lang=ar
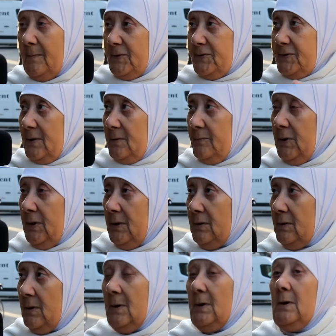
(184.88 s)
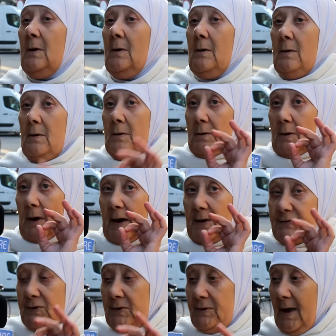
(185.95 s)
مسلمين
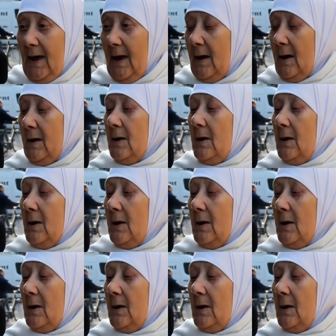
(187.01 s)
غسلناه